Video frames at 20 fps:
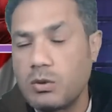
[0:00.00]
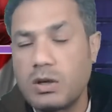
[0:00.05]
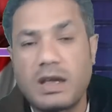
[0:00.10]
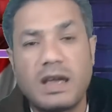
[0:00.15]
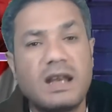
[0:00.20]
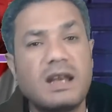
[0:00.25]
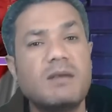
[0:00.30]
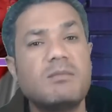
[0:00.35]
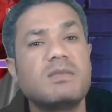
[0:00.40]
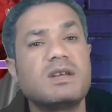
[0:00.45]

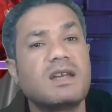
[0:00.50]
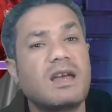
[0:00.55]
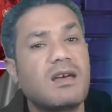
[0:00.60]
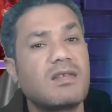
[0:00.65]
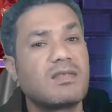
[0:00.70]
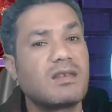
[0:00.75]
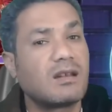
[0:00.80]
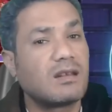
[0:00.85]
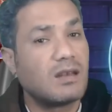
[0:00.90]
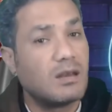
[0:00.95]
وكلام من
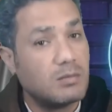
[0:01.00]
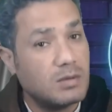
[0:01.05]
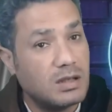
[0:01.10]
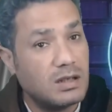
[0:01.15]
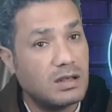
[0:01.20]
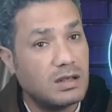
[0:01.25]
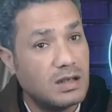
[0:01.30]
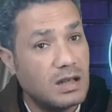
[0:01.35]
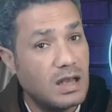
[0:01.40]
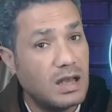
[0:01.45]
هذا
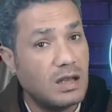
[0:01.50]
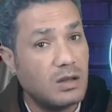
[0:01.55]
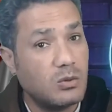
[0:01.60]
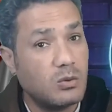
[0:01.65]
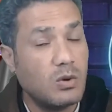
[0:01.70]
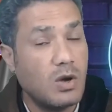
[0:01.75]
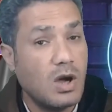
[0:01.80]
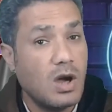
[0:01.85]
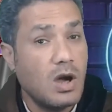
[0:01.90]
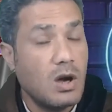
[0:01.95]
القبيل اللي قاله